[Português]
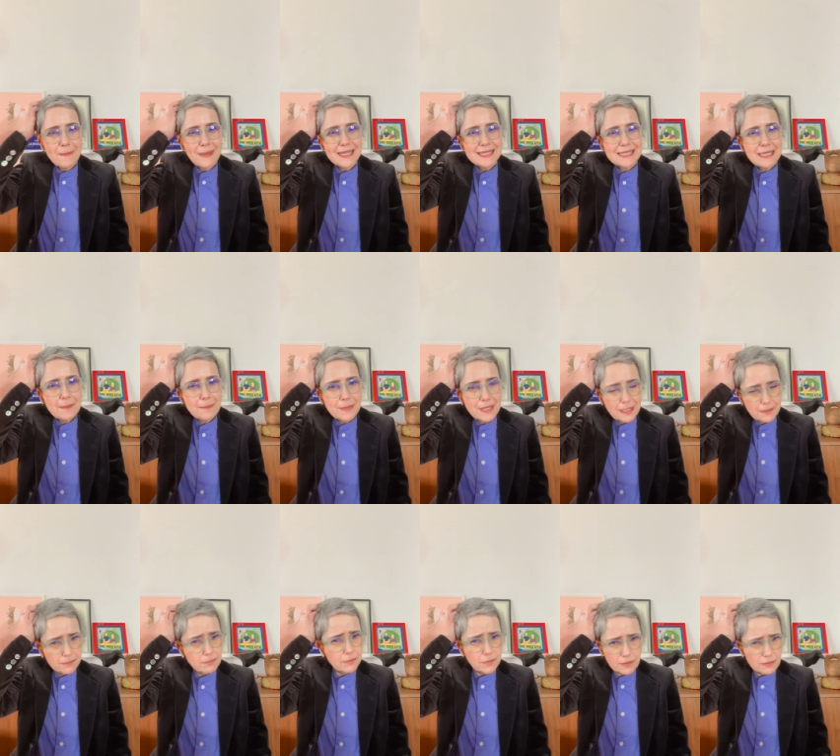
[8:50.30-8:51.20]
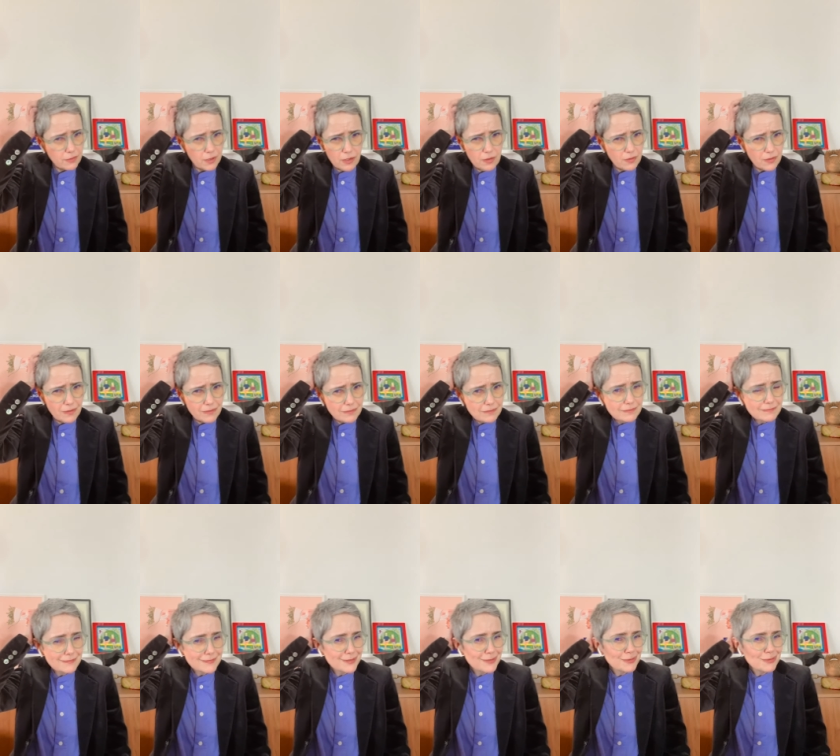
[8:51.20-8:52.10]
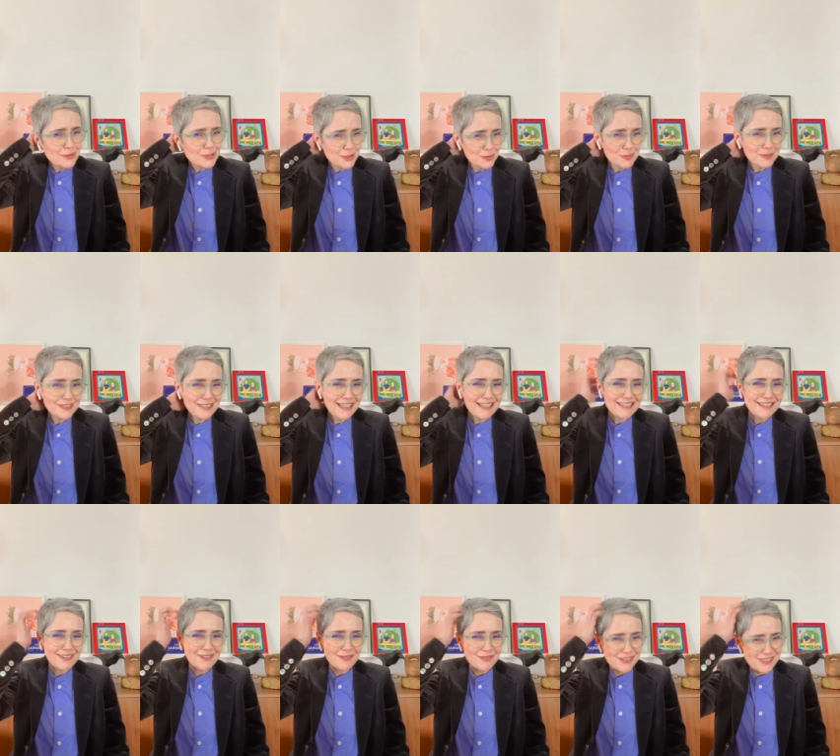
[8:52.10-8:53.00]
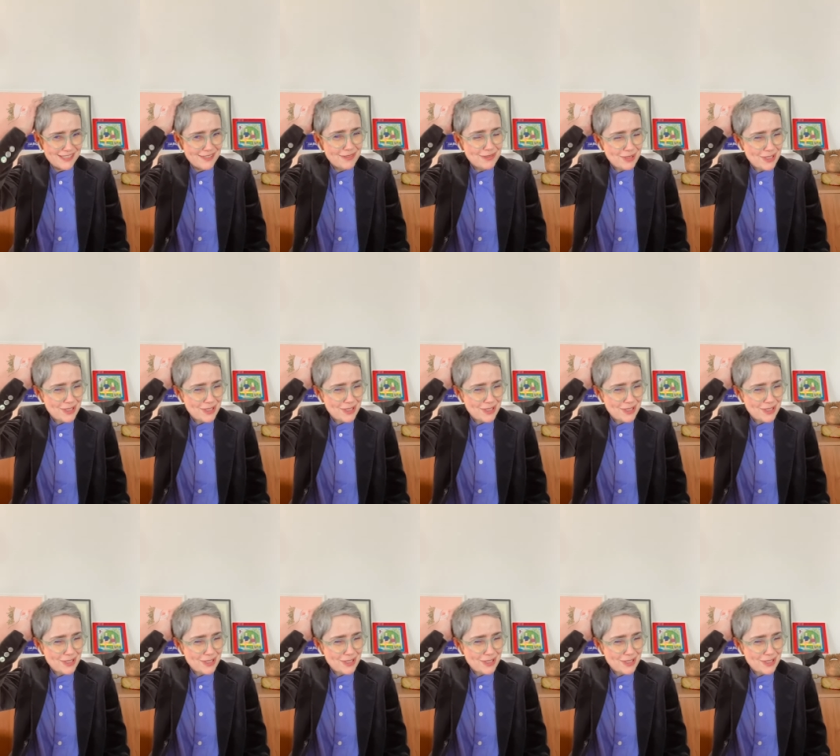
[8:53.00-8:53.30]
mas a mim, eu não, eu não disputaria com você,